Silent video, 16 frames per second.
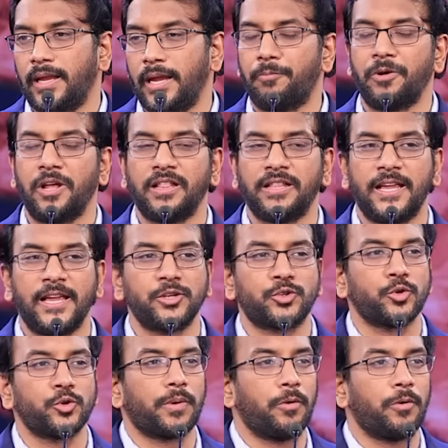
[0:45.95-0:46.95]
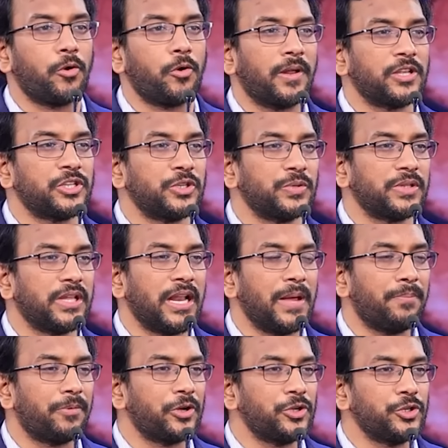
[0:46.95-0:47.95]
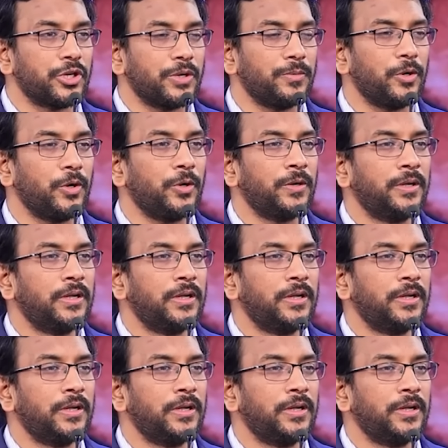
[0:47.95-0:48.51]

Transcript: ఎప్పుడైతే యేసు ప్రభుకు మన జీవితాన్ని అప్పగించామో